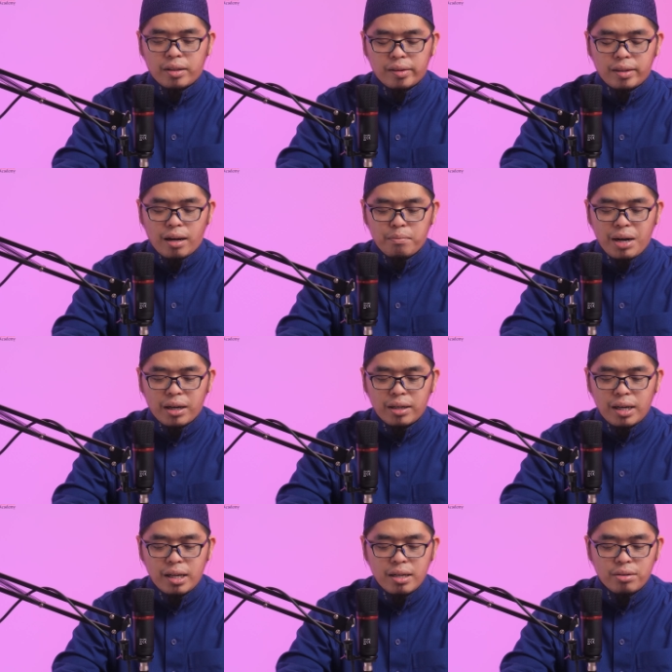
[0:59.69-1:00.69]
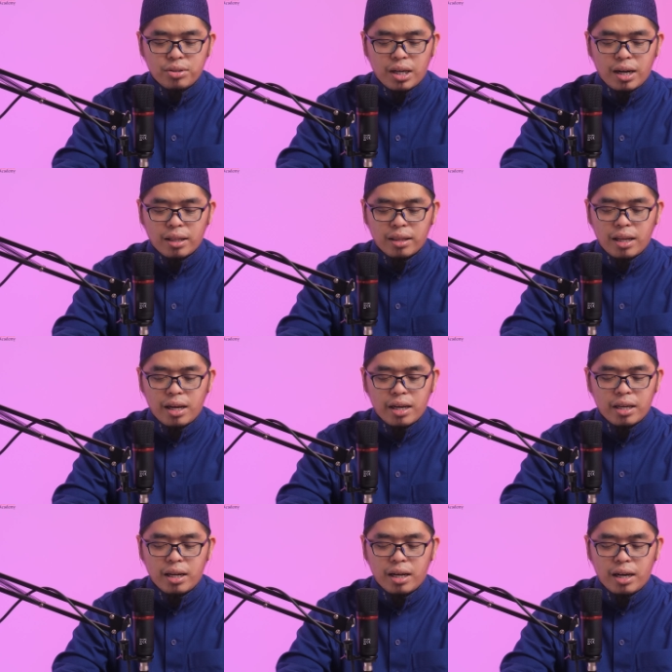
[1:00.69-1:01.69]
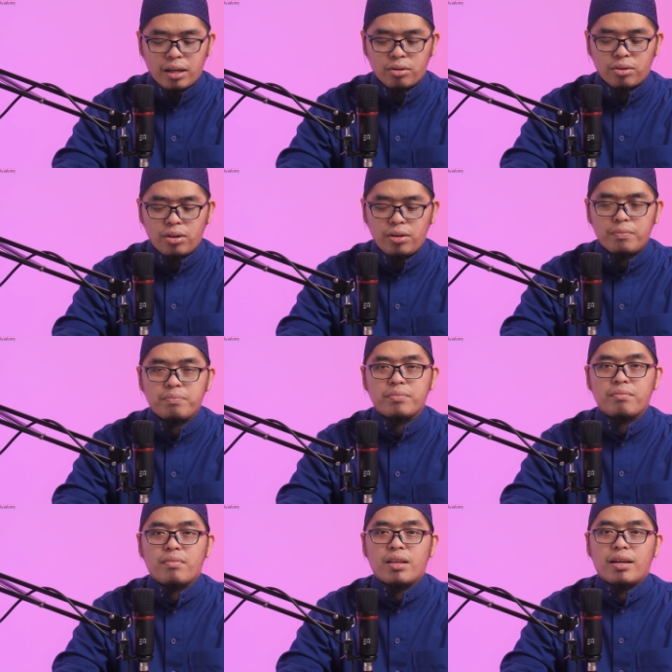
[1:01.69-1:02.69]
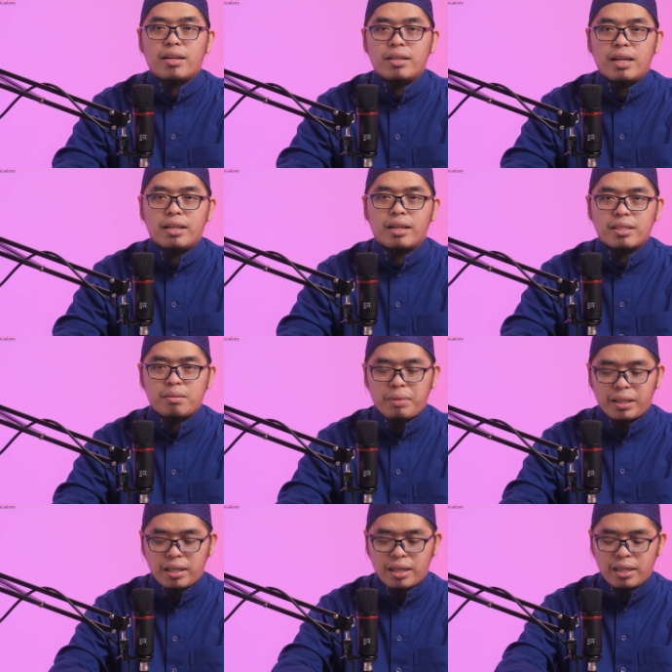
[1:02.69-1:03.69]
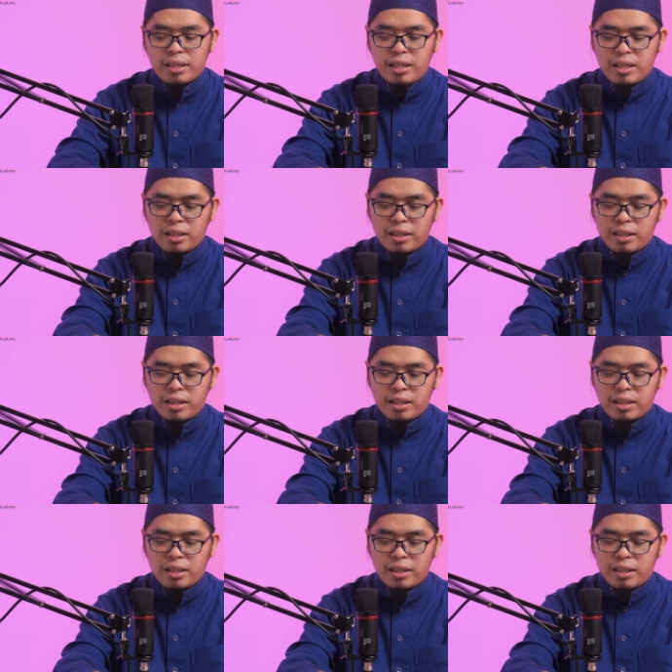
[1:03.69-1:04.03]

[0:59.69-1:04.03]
tentang makna dan syarat la ilaha illallah. Dan kesempatan kali ini